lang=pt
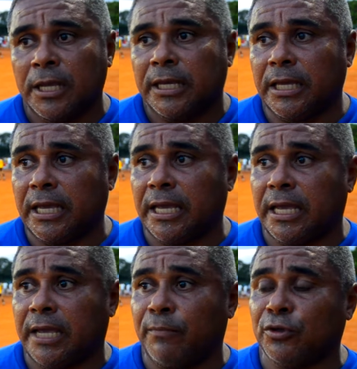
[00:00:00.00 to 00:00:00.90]

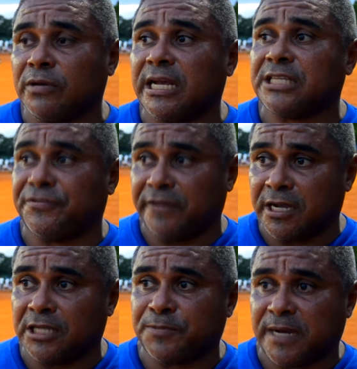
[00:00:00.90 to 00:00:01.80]
É muito
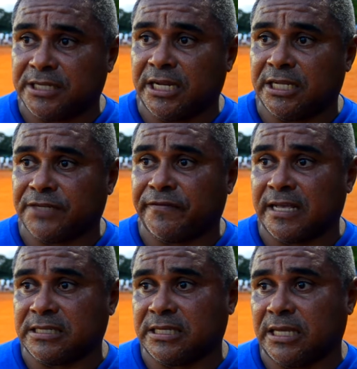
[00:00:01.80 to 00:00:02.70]
gratificante para a gente
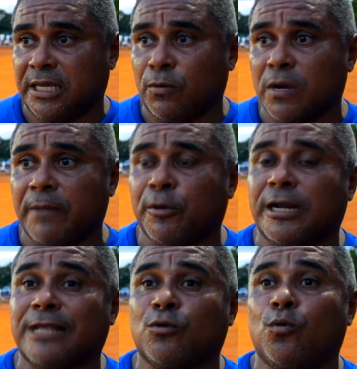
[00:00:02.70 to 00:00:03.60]
fazer um
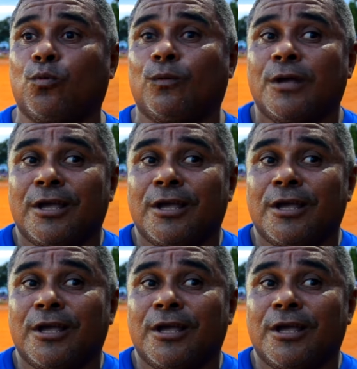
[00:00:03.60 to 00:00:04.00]
campeonato com